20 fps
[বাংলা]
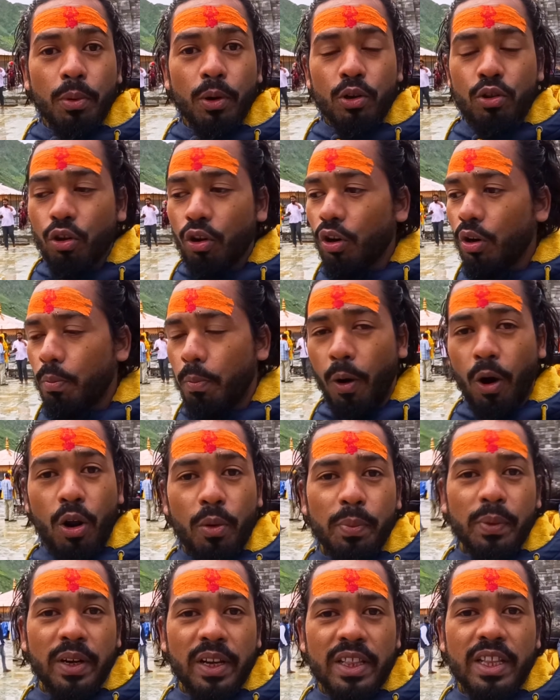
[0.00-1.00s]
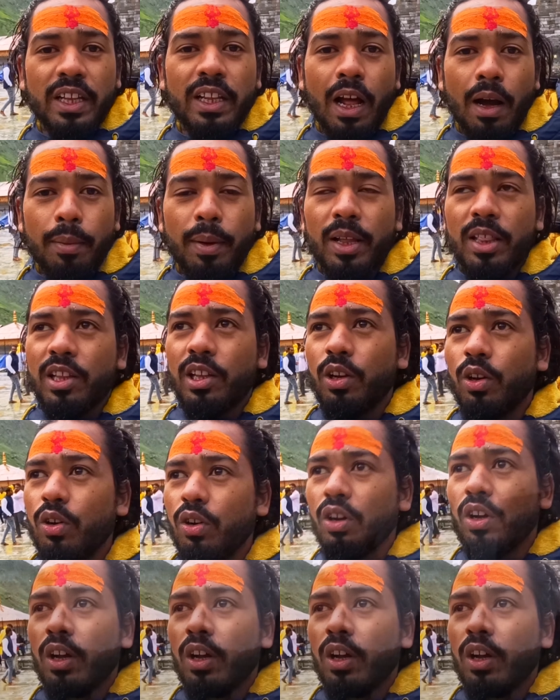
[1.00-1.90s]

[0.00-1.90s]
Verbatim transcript: বছর বরফ নিচে দাবা ছিল